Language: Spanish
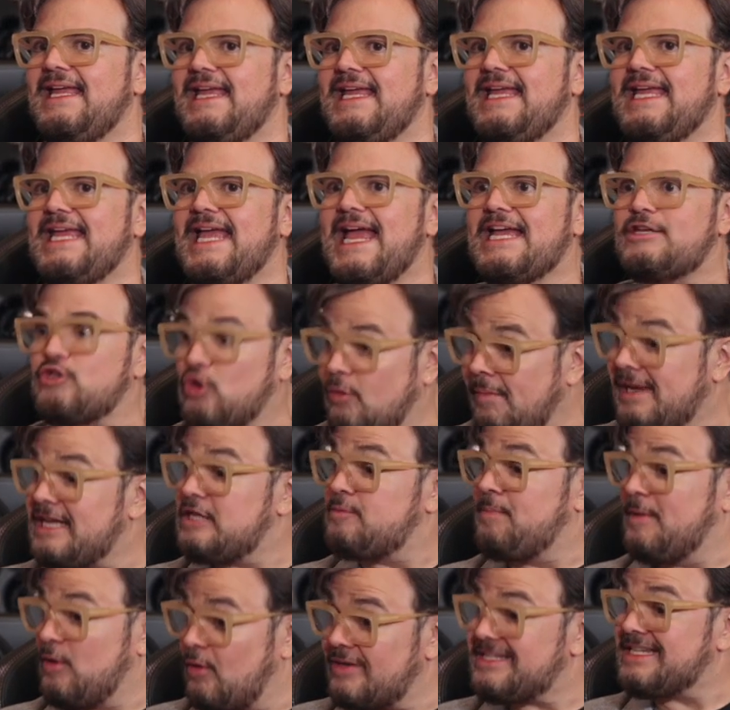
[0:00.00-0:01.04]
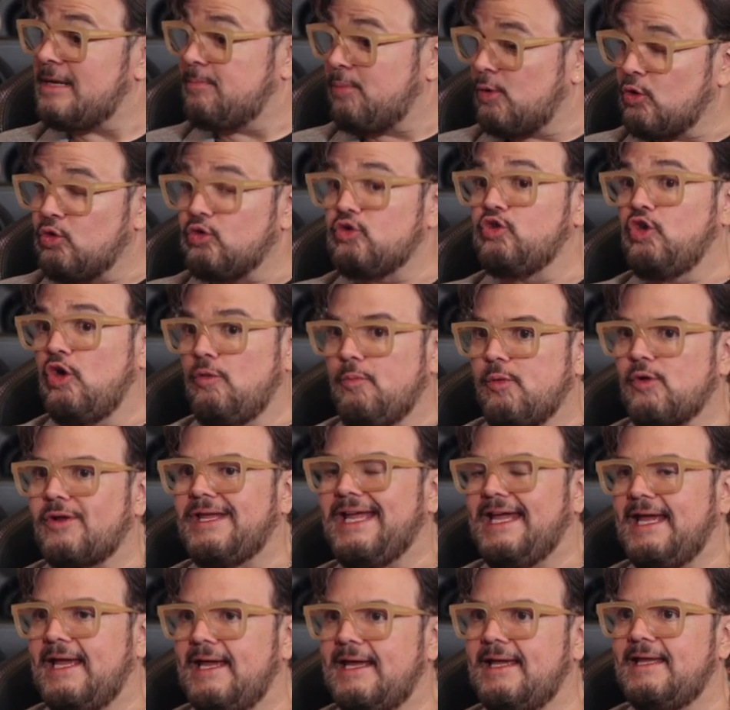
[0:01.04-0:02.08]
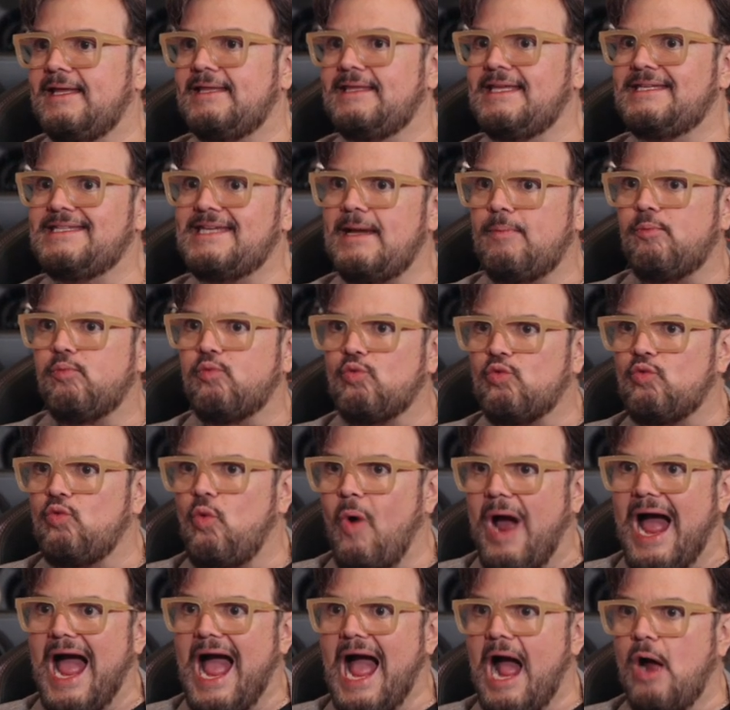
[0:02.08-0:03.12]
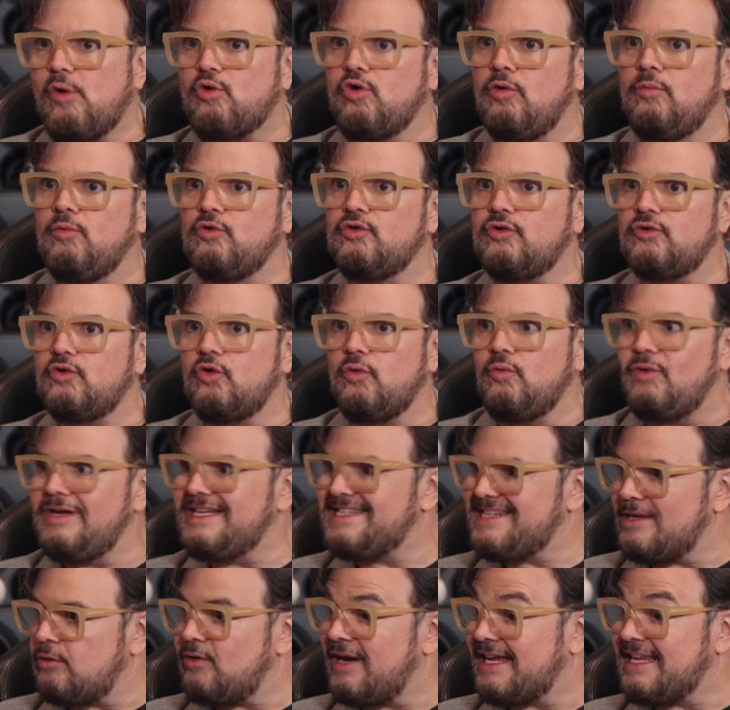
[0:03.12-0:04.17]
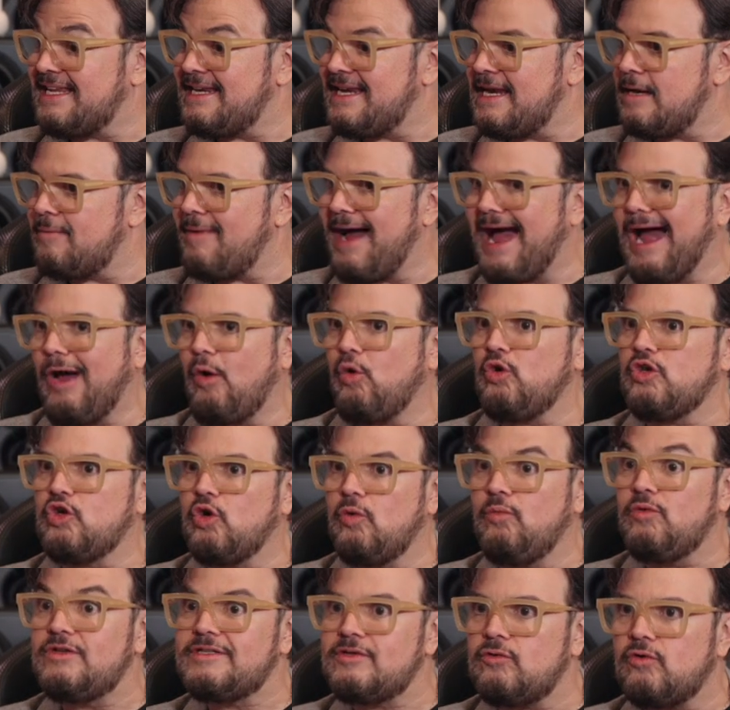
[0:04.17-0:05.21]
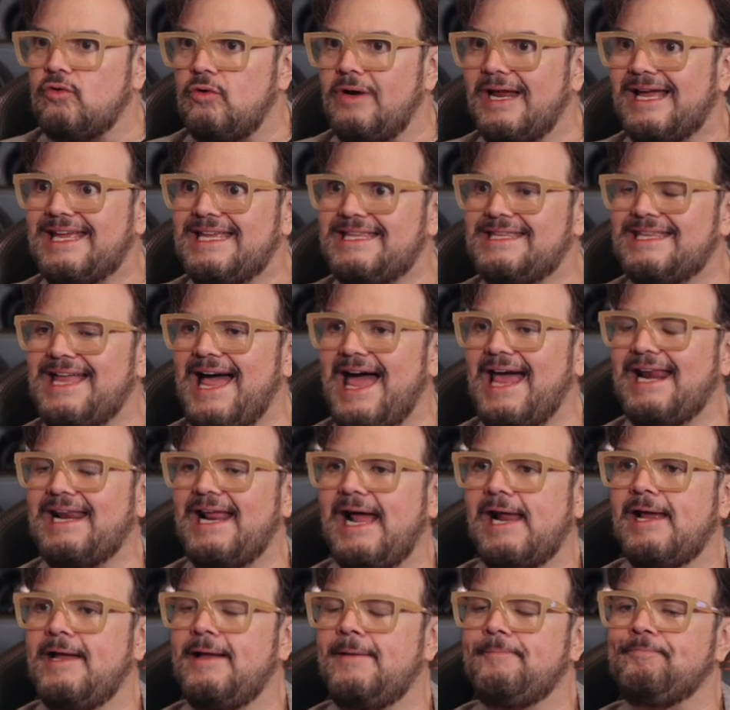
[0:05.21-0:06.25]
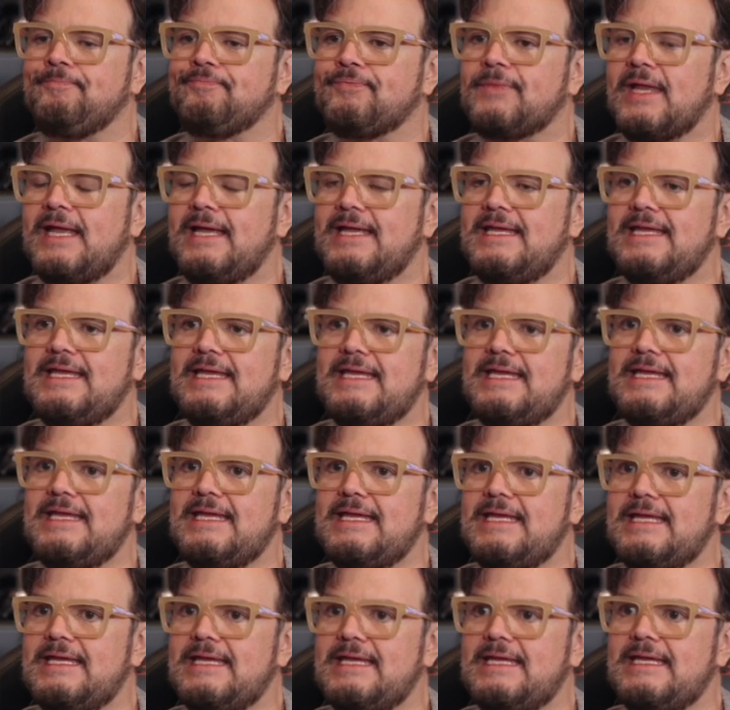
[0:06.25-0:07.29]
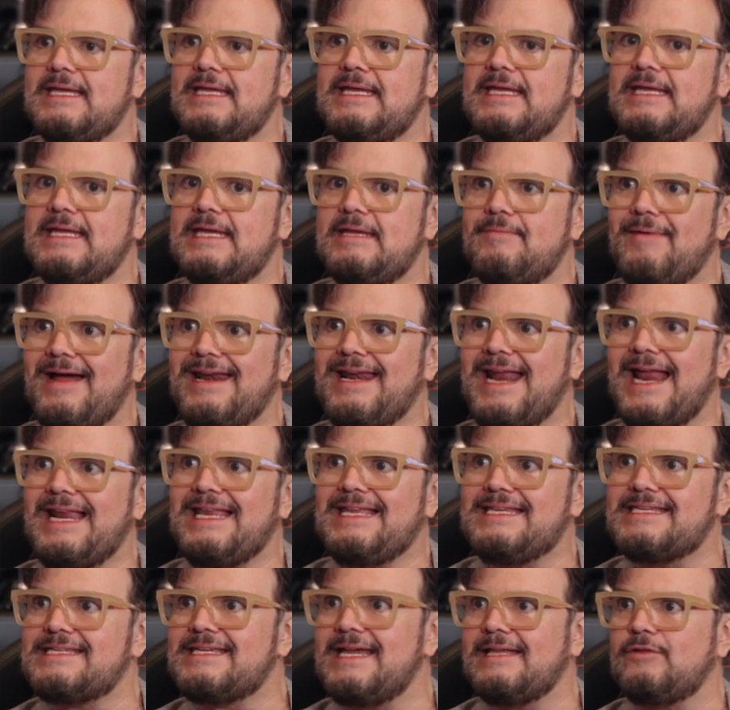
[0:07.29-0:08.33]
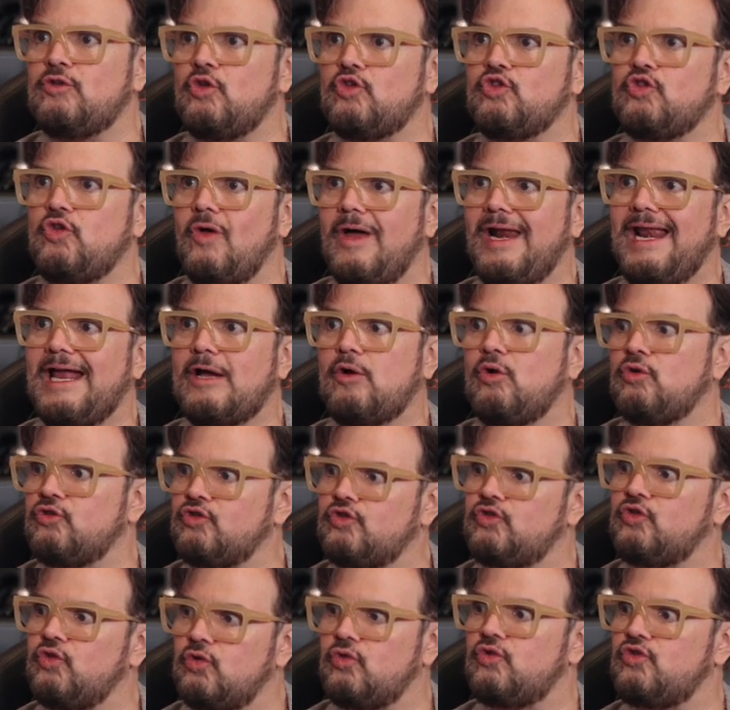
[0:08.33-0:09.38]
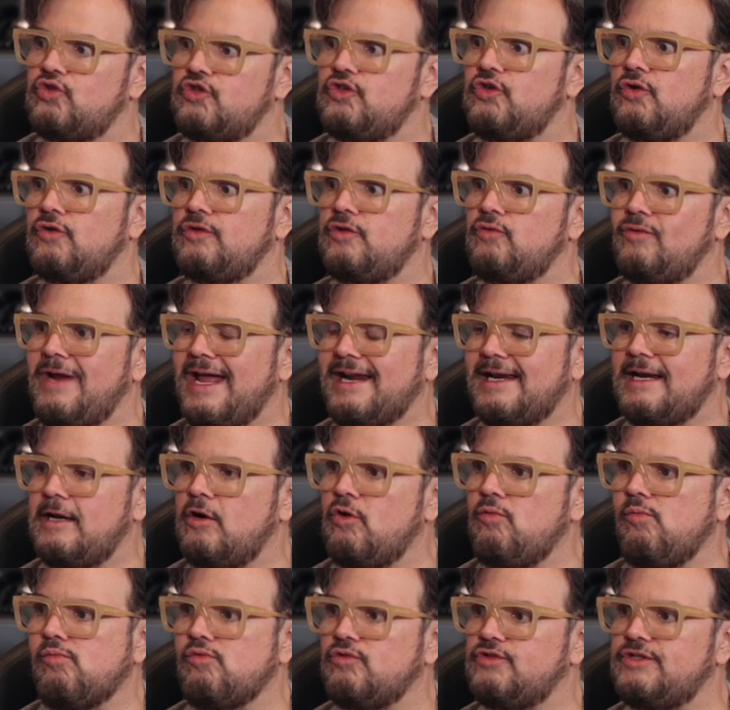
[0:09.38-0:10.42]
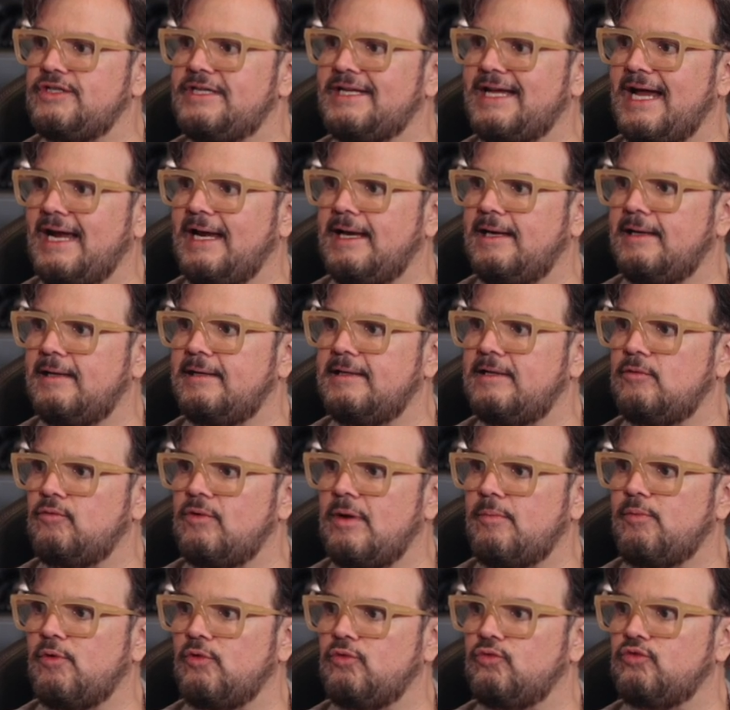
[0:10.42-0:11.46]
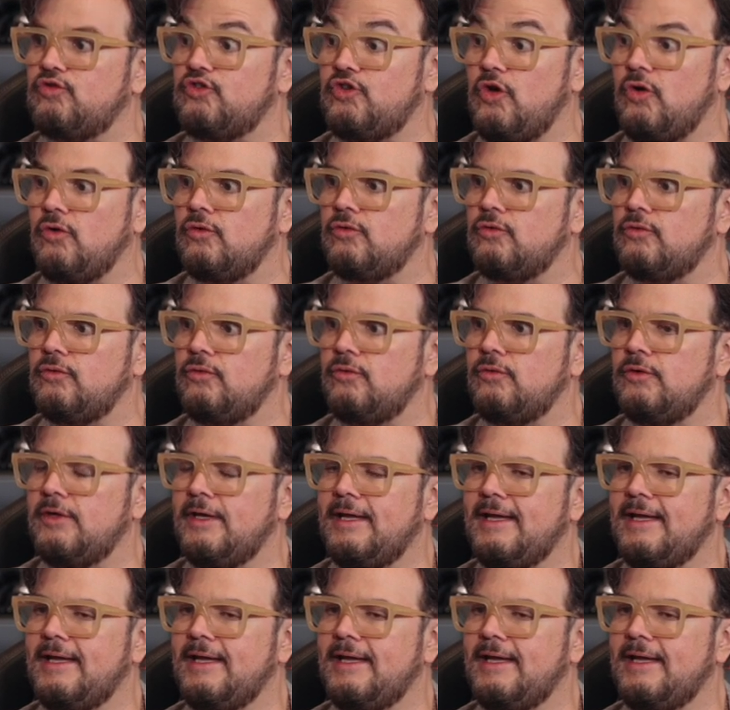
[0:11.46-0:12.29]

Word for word: Y eso me inspiró a ser productor porque decía, wow, ¿cómo, cómo le hicieron aquí en el bajo? ¿Y cómo hicieron con la guitarra? Y, iba analizando toda la construcción de un arreglo musical de una producción, ¿no?